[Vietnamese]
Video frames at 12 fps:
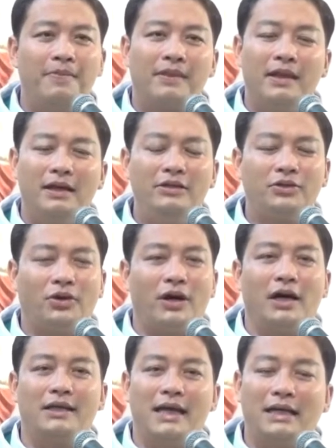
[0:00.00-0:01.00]
đến
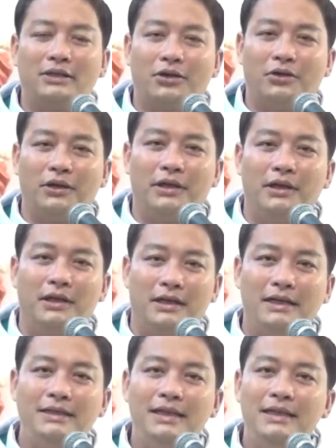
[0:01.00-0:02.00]
tòa giải tội
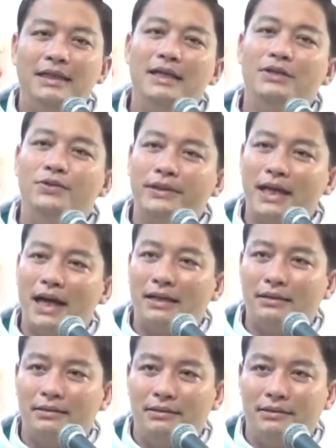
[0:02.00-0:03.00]
để xin Thiên Chúa tha
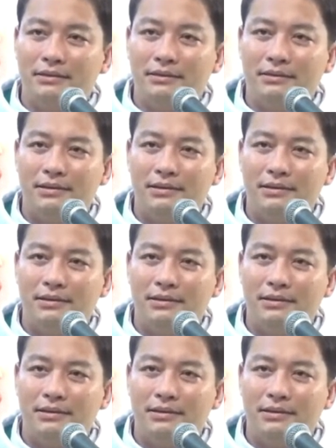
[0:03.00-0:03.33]
thứ.